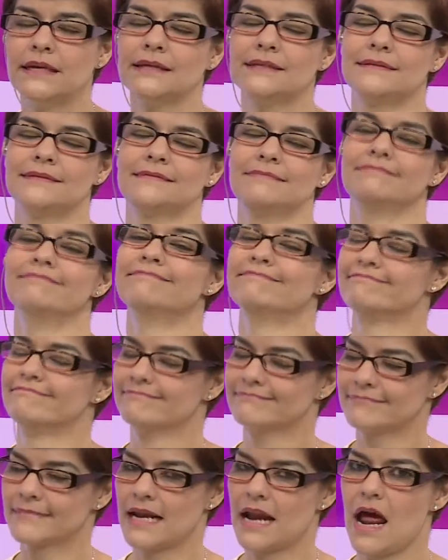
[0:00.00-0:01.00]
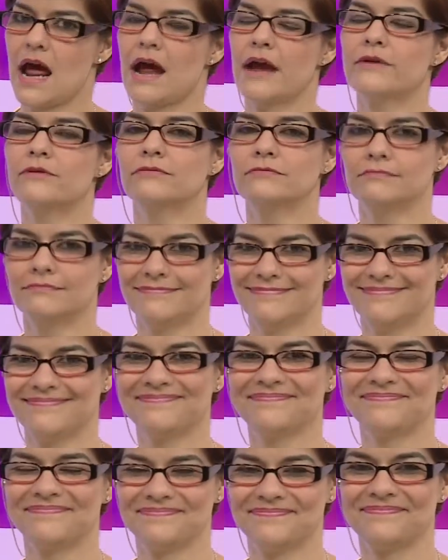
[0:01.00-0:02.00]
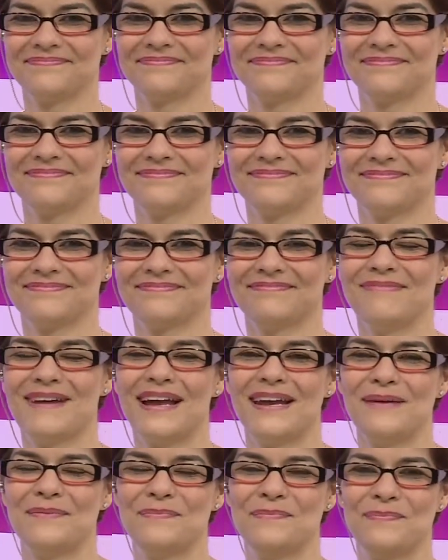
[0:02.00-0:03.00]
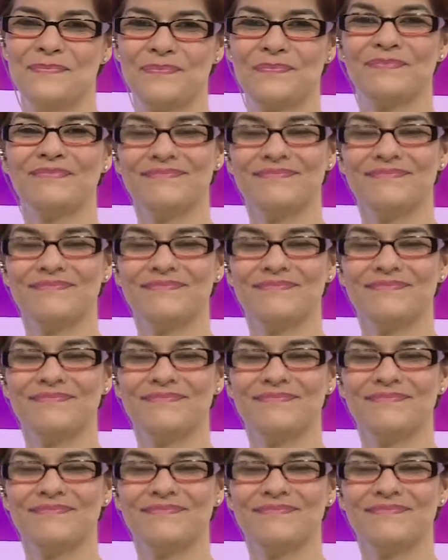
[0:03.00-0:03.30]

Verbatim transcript: experiencia también nos pueden contar. Pendientes. Veamos.